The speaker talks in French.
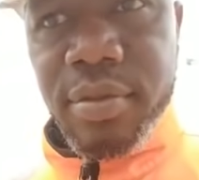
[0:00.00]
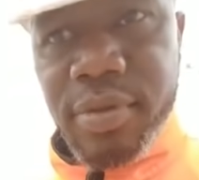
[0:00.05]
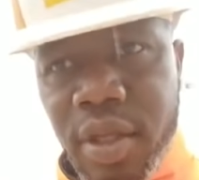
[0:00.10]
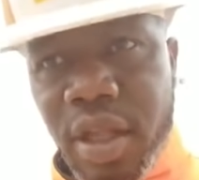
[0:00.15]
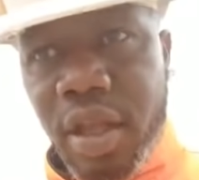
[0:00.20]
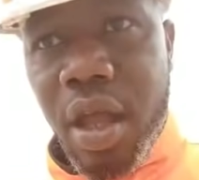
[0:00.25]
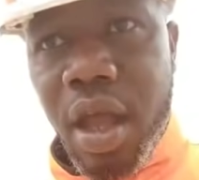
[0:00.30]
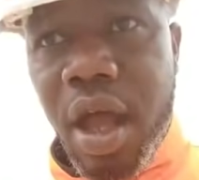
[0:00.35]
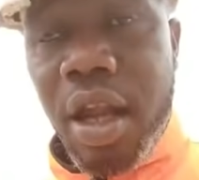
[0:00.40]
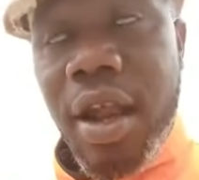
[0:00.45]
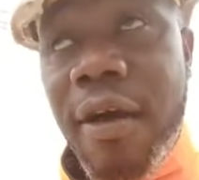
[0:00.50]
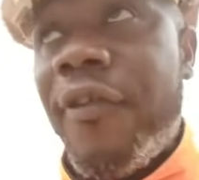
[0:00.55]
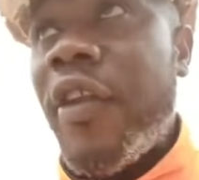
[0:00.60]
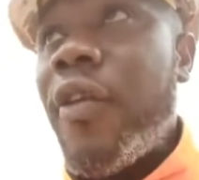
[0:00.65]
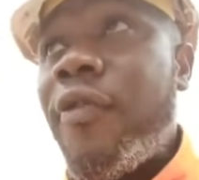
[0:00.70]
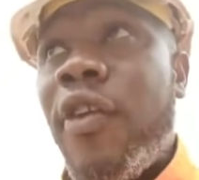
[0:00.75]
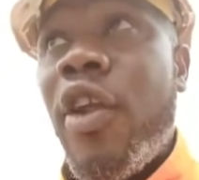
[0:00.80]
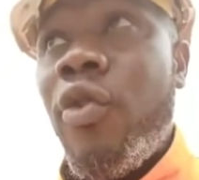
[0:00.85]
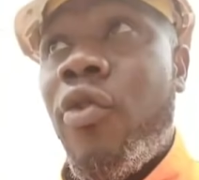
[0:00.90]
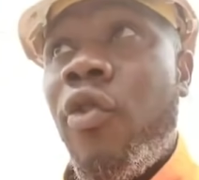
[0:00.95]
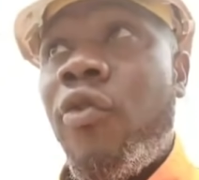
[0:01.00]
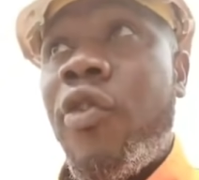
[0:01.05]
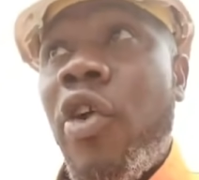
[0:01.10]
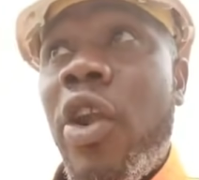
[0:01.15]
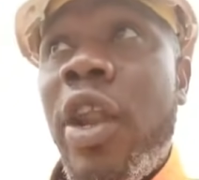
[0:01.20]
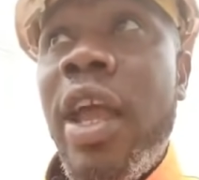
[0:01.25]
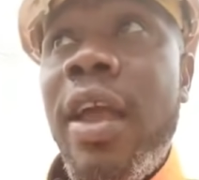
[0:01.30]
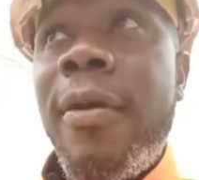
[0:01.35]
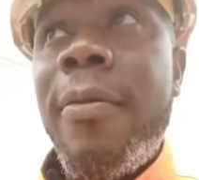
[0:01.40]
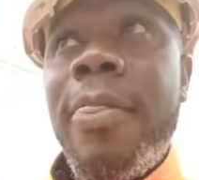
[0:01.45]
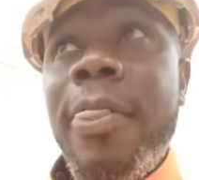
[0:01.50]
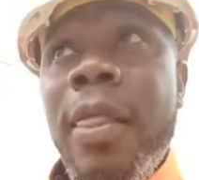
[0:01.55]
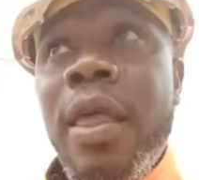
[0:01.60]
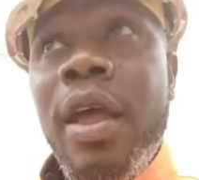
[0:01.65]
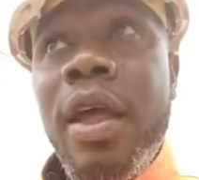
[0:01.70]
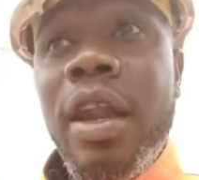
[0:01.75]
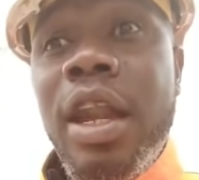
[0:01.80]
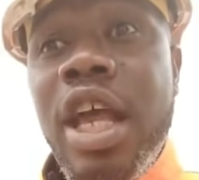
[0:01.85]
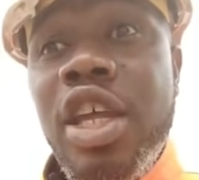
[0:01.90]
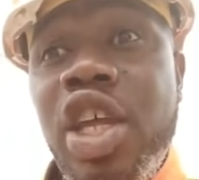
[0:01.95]
En Afrique francophone, hein,
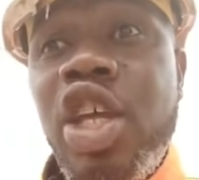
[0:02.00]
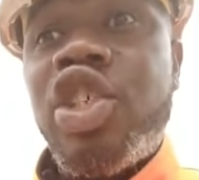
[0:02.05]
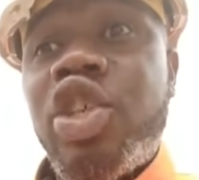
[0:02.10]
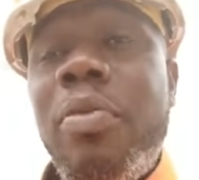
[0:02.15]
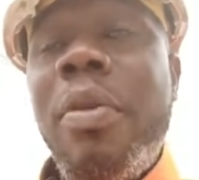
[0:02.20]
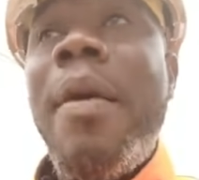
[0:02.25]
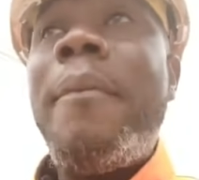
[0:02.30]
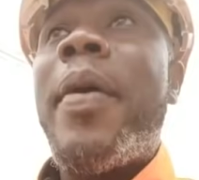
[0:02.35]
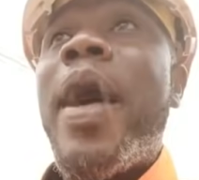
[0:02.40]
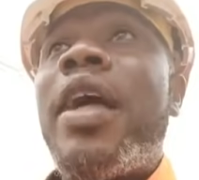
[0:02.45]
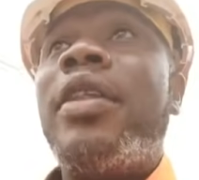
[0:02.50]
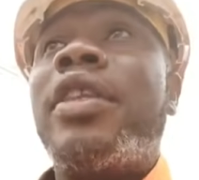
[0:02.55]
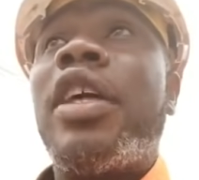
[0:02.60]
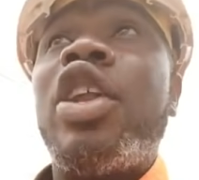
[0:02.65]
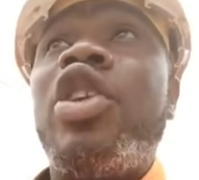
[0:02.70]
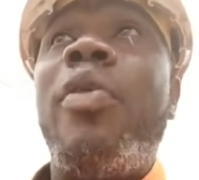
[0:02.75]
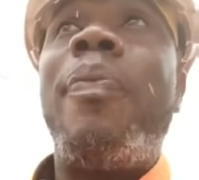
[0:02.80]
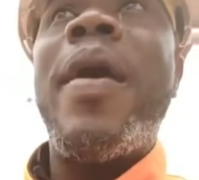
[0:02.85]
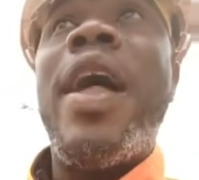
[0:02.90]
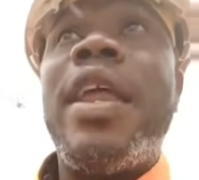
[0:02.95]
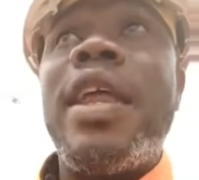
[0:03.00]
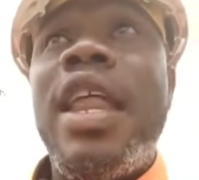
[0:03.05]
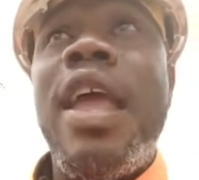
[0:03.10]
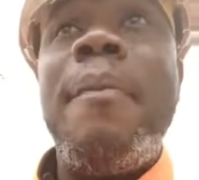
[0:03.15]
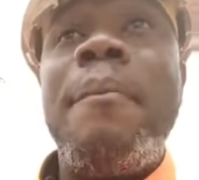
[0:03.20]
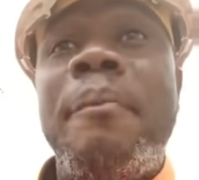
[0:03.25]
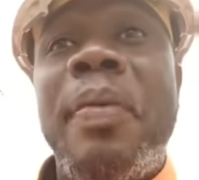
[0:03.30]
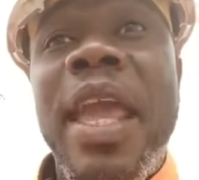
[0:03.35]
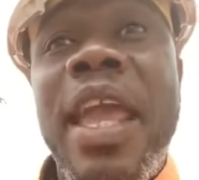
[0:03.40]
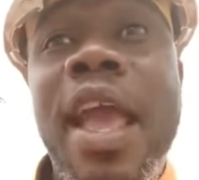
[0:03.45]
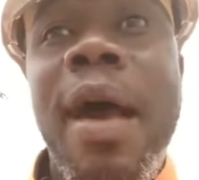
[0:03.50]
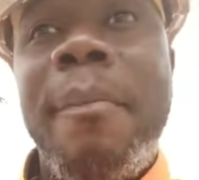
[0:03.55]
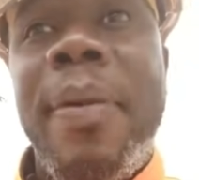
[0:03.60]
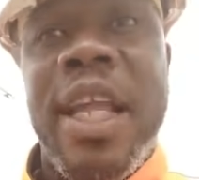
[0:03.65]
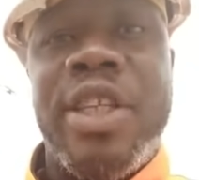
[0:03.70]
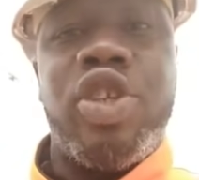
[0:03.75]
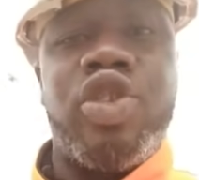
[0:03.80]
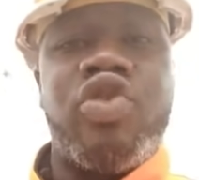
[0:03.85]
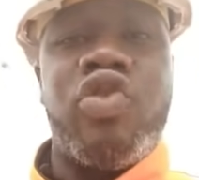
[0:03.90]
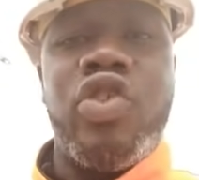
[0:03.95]
là, je ne suis même pas en train de parler d'un pays en
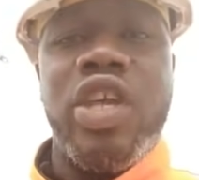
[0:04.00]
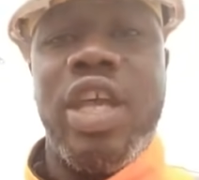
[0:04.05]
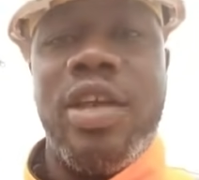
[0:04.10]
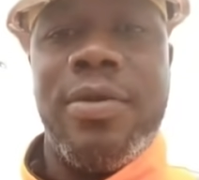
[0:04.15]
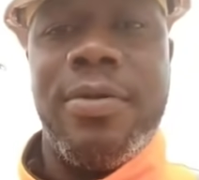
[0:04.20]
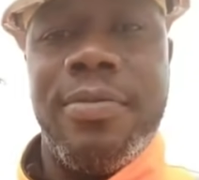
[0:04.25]
particulier.